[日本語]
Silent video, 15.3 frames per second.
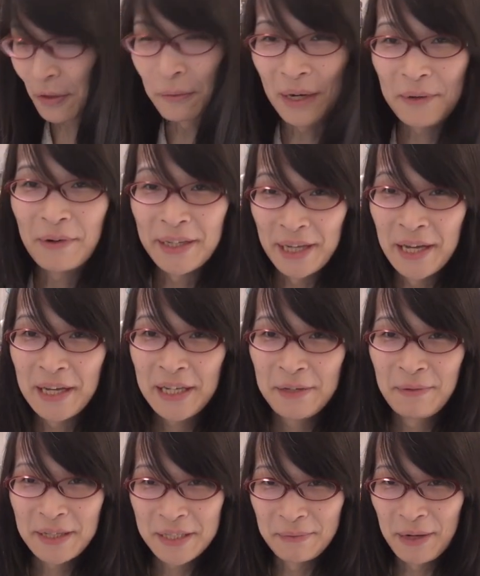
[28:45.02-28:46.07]
うと思えばね
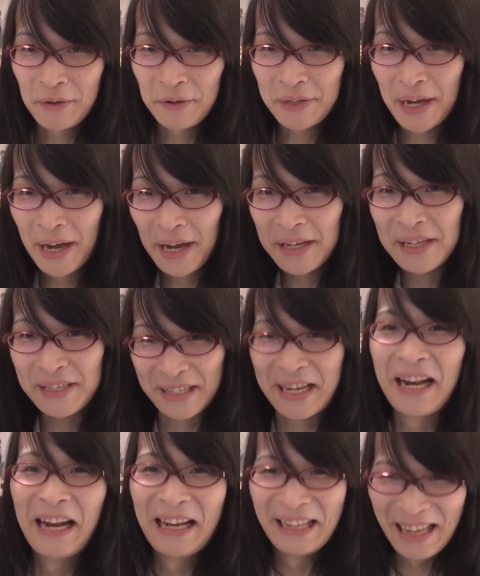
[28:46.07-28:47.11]
今スマホ高いです
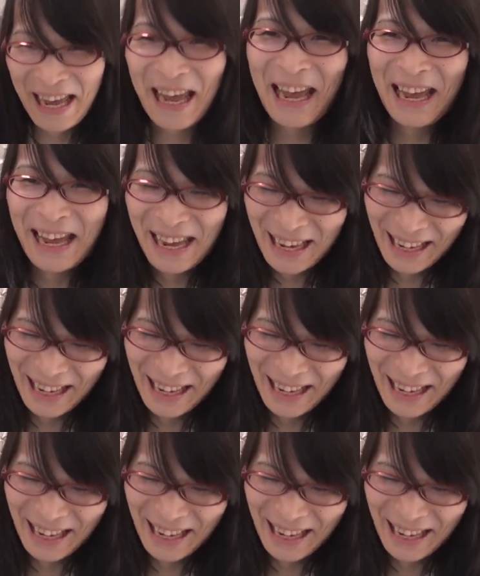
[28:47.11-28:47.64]
からね